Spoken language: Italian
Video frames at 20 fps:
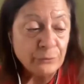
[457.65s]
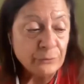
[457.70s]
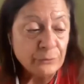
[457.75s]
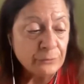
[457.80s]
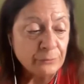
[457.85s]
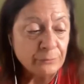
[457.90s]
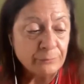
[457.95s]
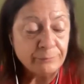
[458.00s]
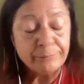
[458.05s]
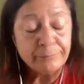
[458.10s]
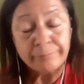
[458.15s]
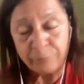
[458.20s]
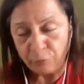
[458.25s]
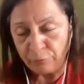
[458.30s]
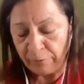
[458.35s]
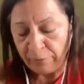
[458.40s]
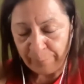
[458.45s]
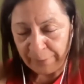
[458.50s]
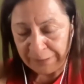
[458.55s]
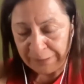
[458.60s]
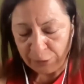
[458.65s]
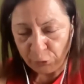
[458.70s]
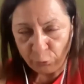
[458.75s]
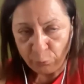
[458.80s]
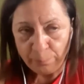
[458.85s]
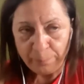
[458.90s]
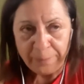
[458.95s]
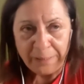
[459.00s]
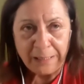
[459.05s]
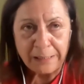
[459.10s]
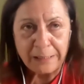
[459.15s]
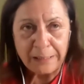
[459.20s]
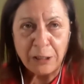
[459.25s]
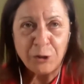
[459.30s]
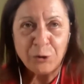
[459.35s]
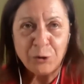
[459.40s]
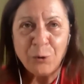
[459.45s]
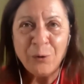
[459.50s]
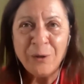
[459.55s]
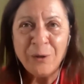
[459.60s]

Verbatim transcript: Eh, ovviamente non parlano